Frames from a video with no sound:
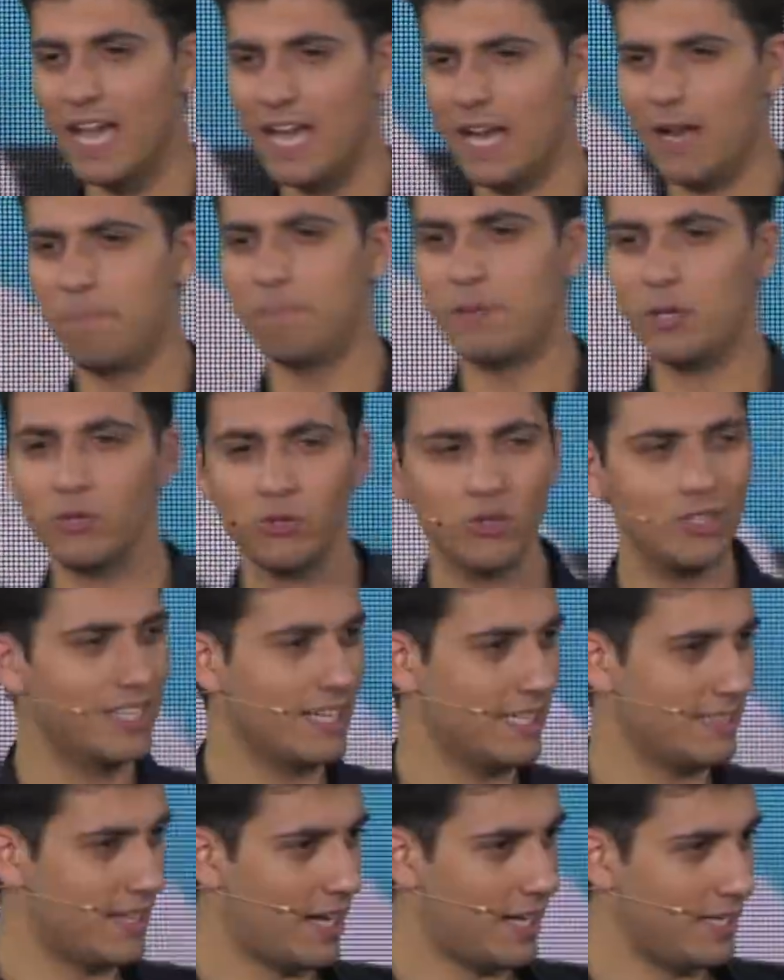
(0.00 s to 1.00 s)
Era il periodo
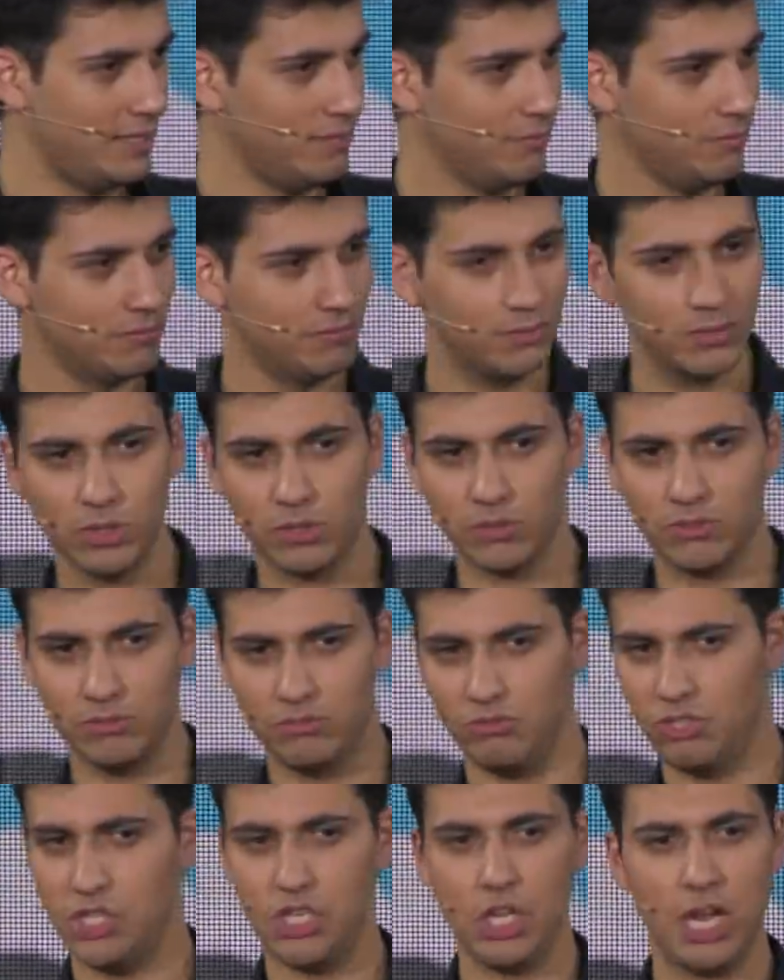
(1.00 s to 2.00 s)
di Natale, mi
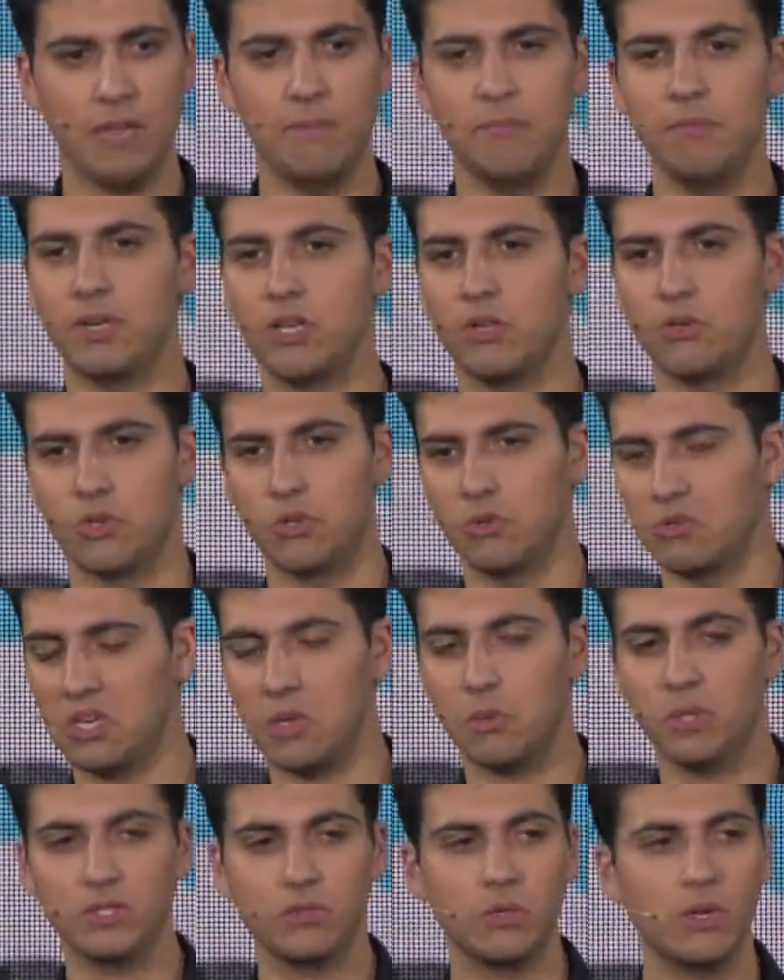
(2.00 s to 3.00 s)
ricordo dicembre, io
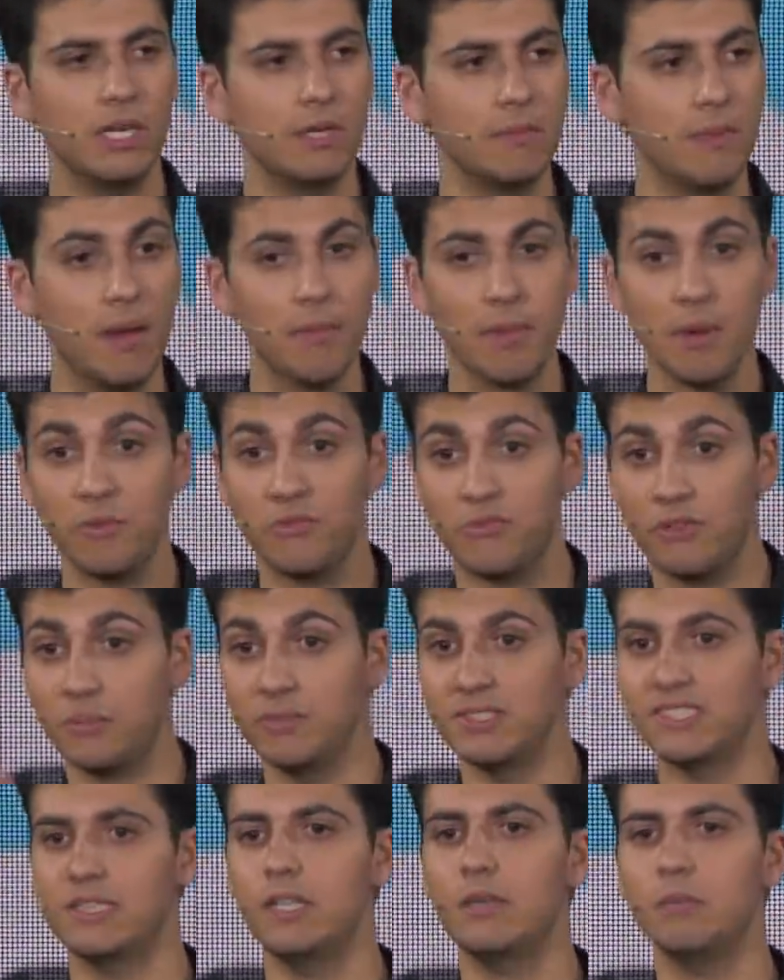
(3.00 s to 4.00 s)
avevo 3-4 anni. Mia mamma per
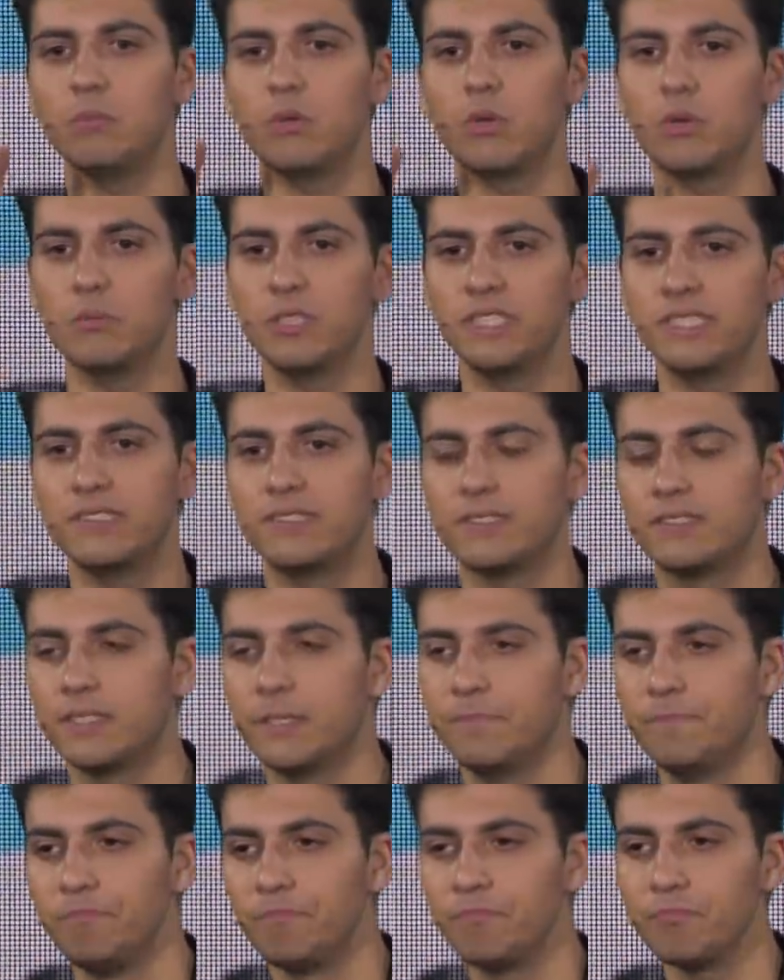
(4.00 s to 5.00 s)
farmi stare buono mi
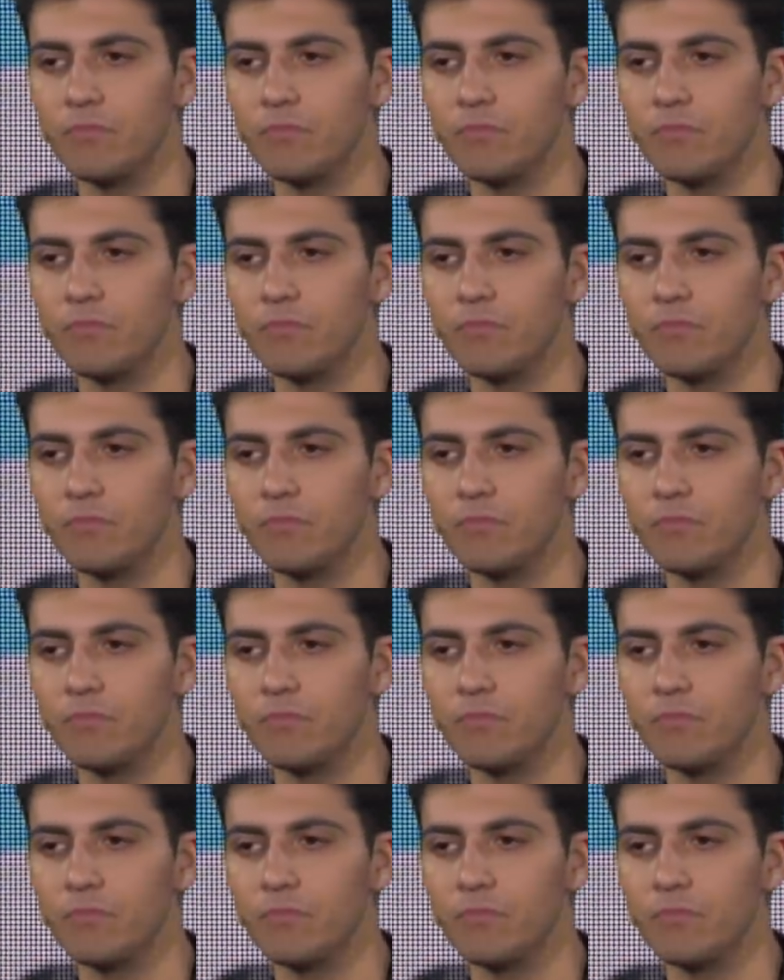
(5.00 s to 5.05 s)
disse: